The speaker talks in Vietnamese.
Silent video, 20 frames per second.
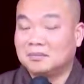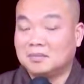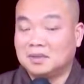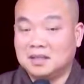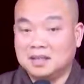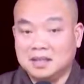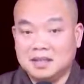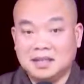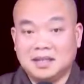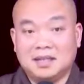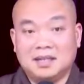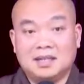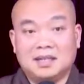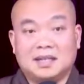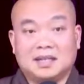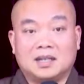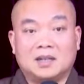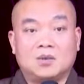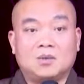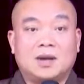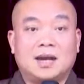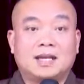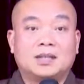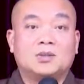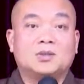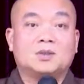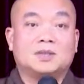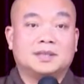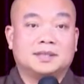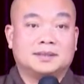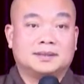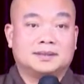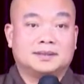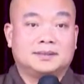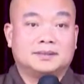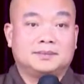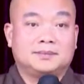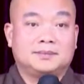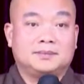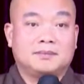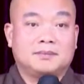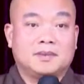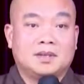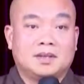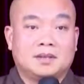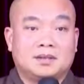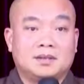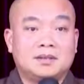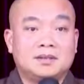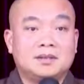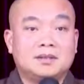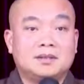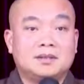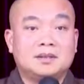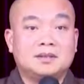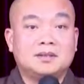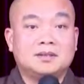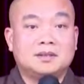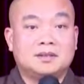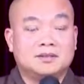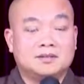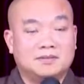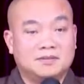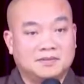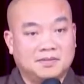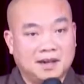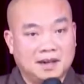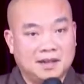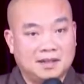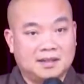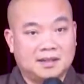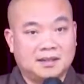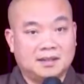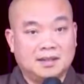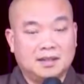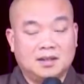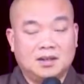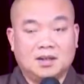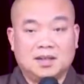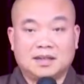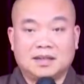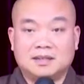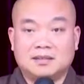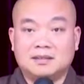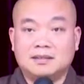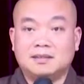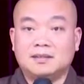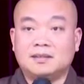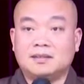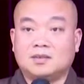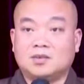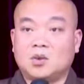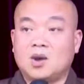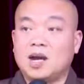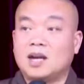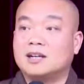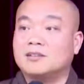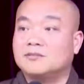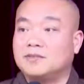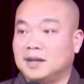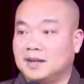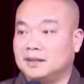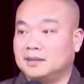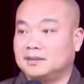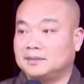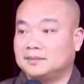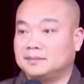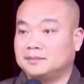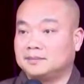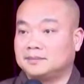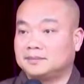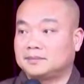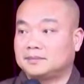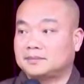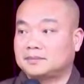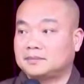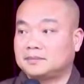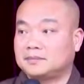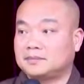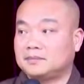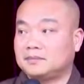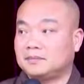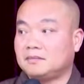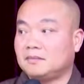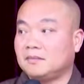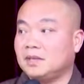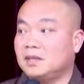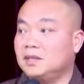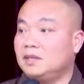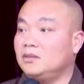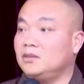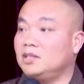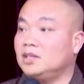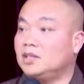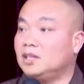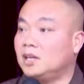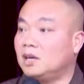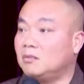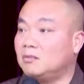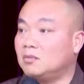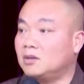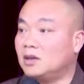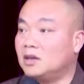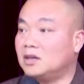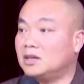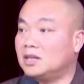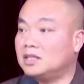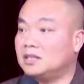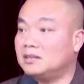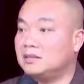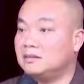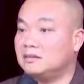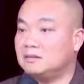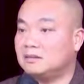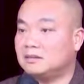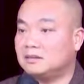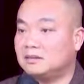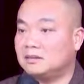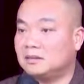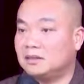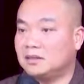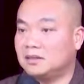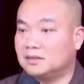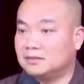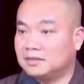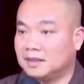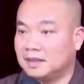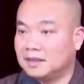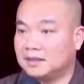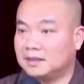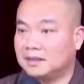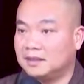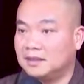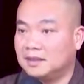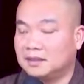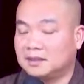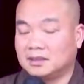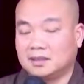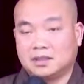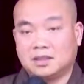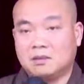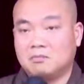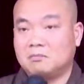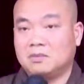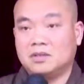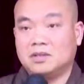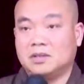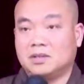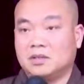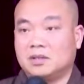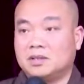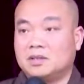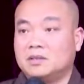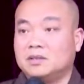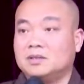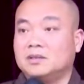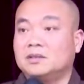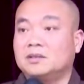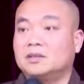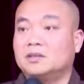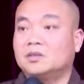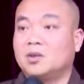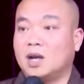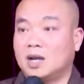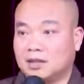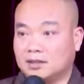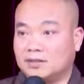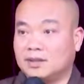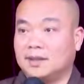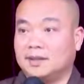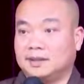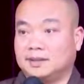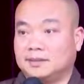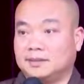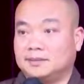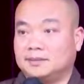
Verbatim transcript: Mà ly hệ là cái quả tu chứng, chứng chứng từng phần hoặc là chứng toàn phần. Nếu như không có cái chứng từng phần thì không bao giờ có chứng toàn phần.